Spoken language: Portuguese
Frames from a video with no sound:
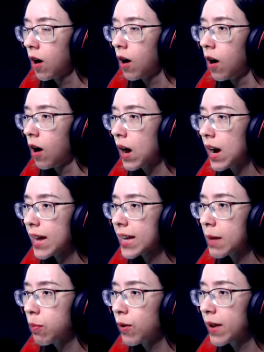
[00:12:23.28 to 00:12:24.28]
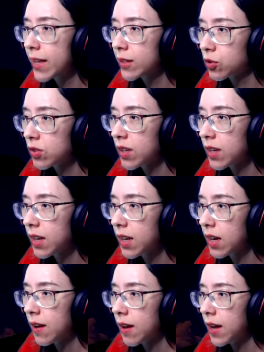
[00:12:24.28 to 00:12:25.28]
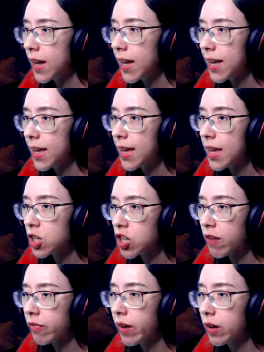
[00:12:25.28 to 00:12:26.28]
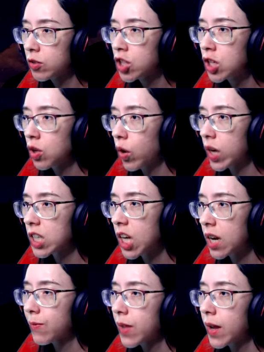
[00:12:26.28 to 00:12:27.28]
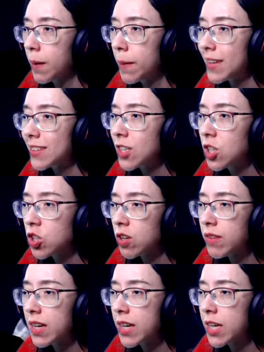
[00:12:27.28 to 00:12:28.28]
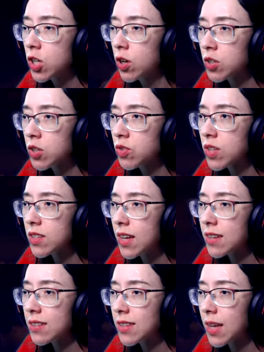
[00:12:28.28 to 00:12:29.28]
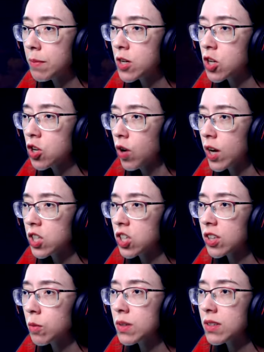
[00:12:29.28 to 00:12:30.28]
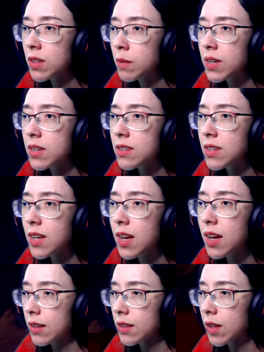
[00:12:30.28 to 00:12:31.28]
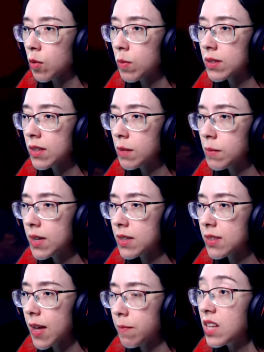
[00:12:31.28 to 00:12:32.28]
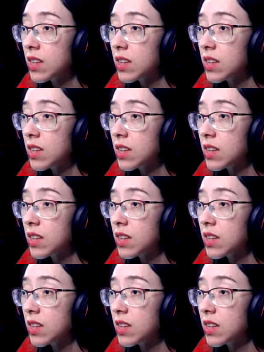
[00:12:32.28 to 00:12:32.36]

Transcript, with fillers: Olha que bonito isso aqui. E chefão de noite, hein? Parece que a gente só vem aqui de noite, não sei se é sempre de noite, já tá começando a amanhecer. Tá começando a amanhecer.